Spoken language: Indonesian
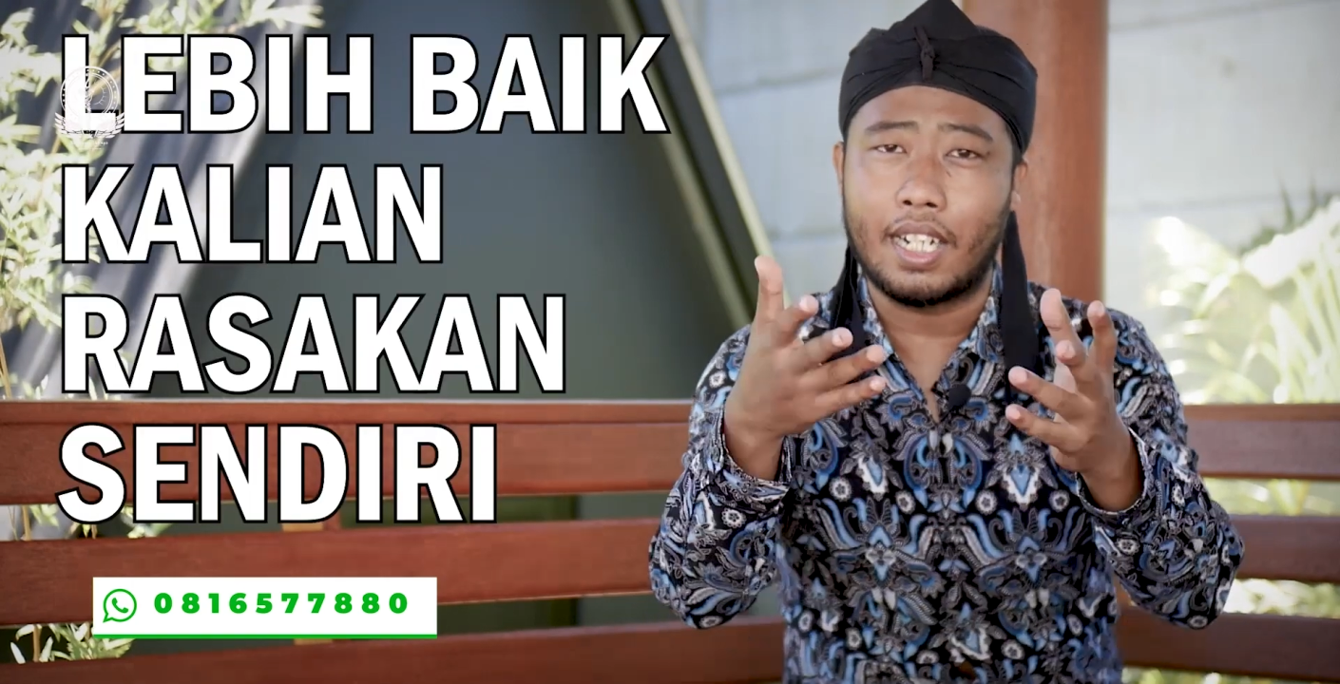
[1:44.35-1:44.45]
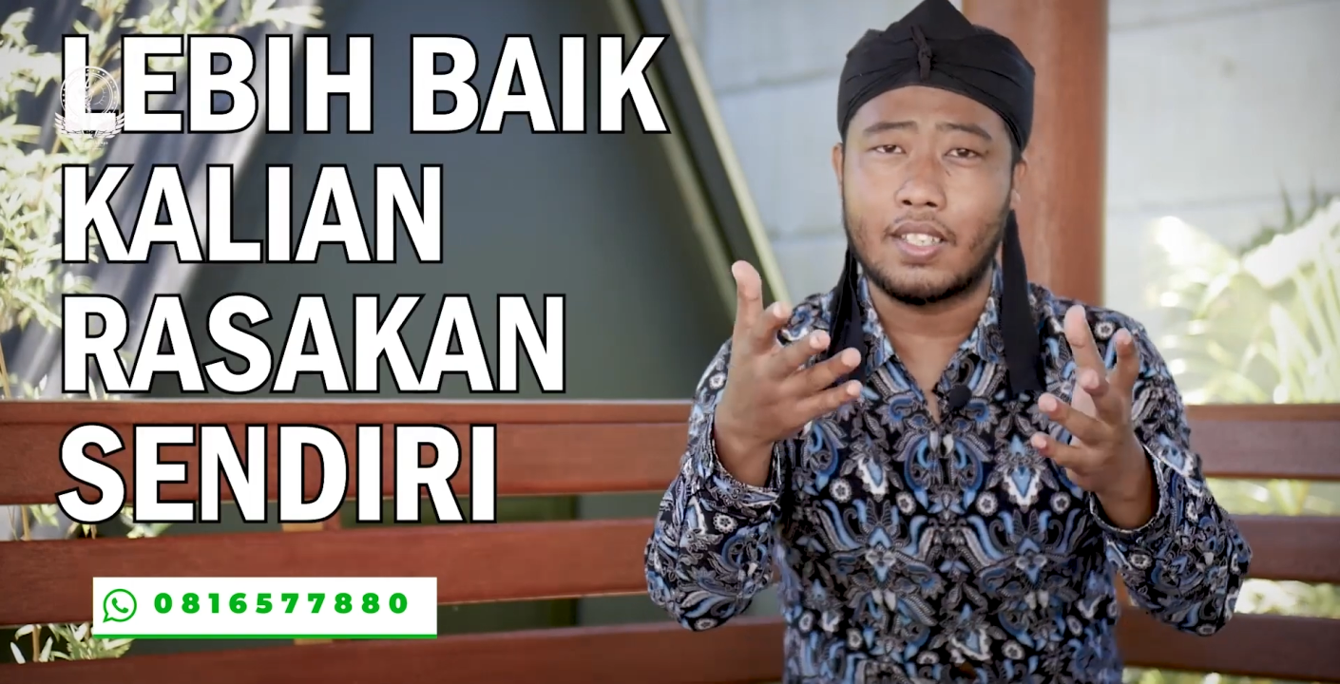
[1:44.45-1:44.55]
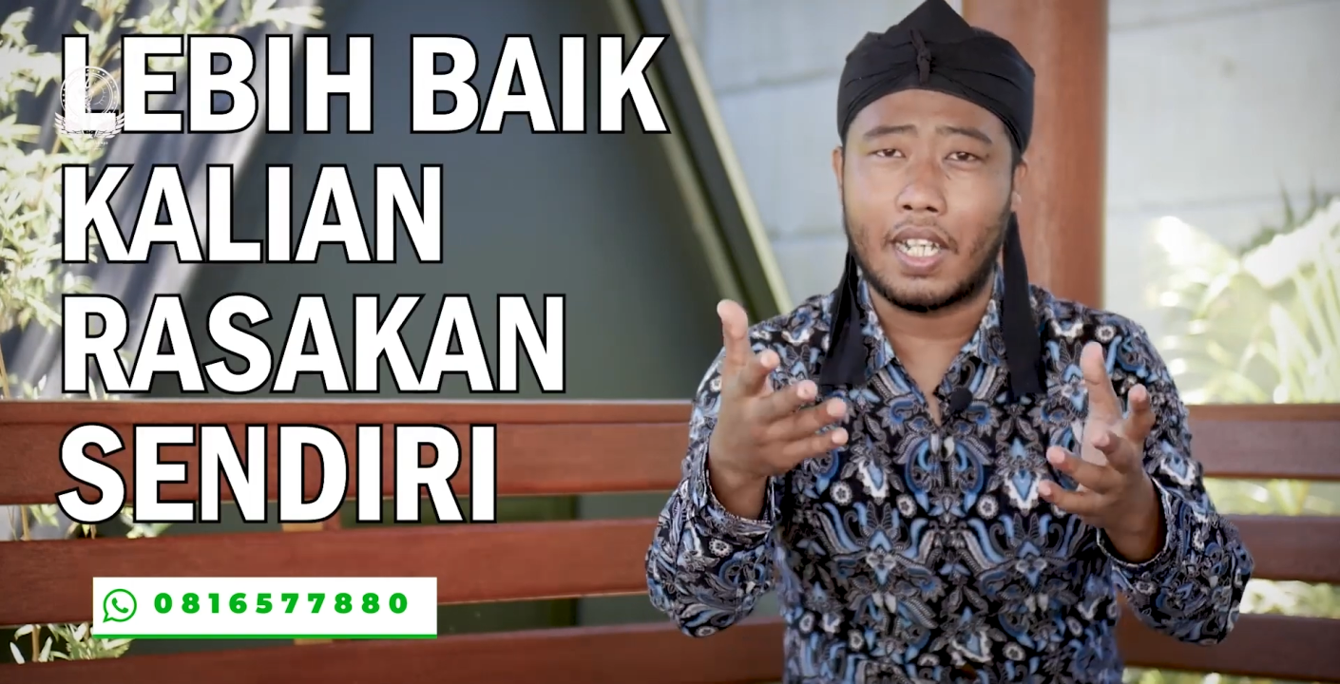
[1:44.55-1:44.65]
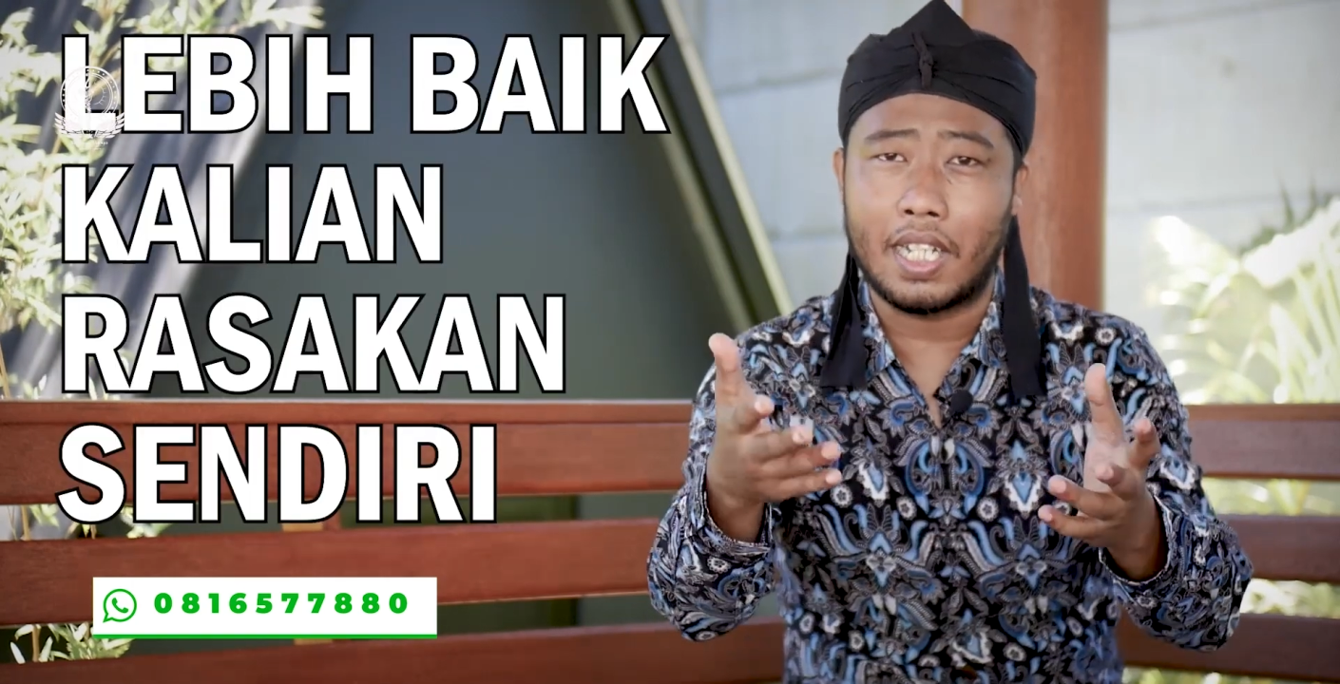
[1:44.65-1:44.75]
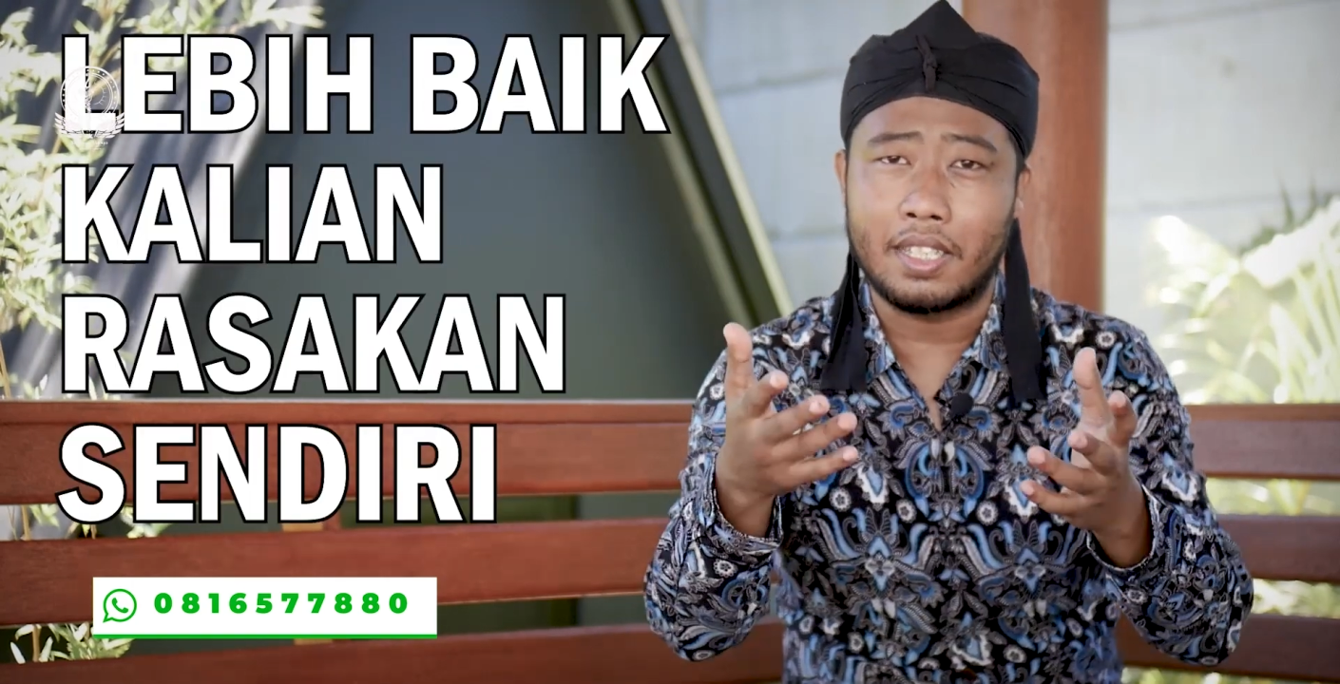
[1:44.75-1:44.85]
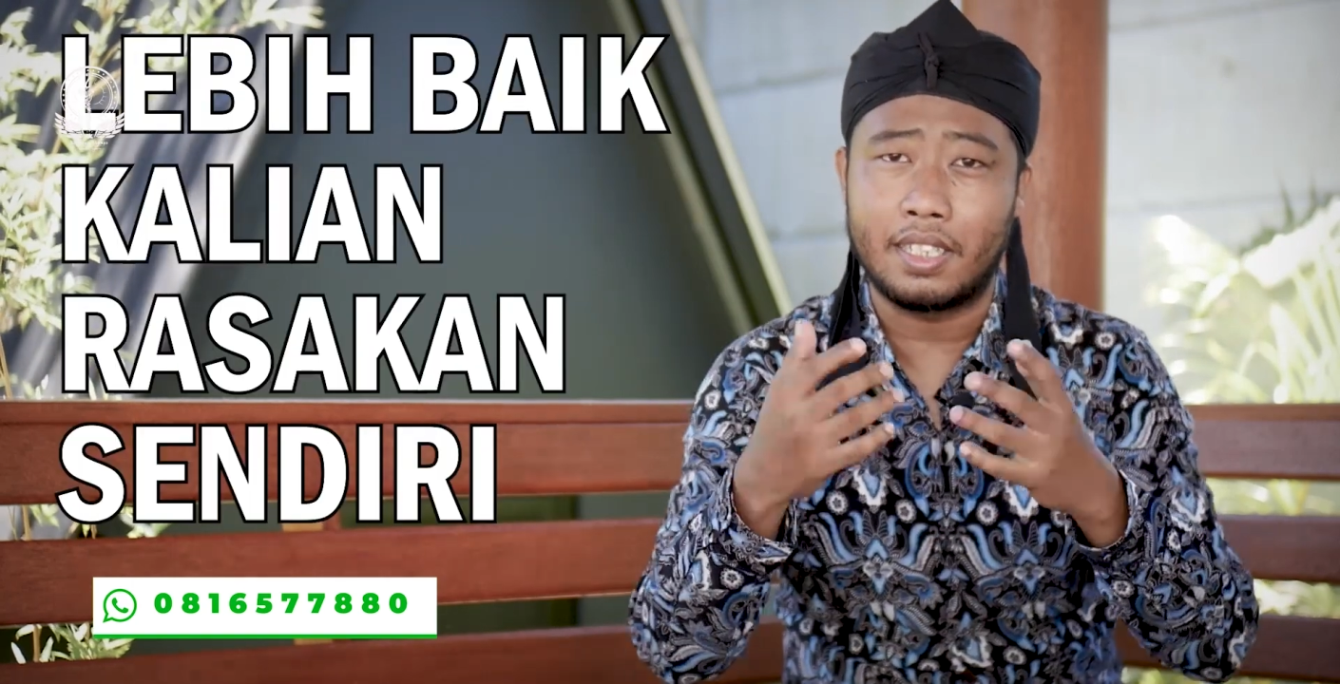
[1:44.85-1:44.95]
rasakan